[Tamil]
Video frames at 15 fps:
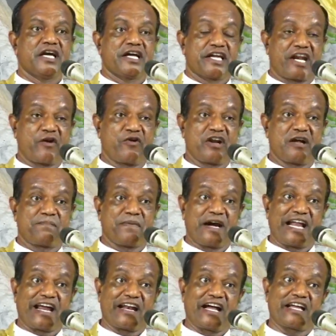இறைவனுடைய
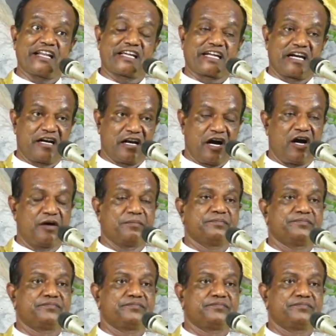பிள்ளைகளாக நாம்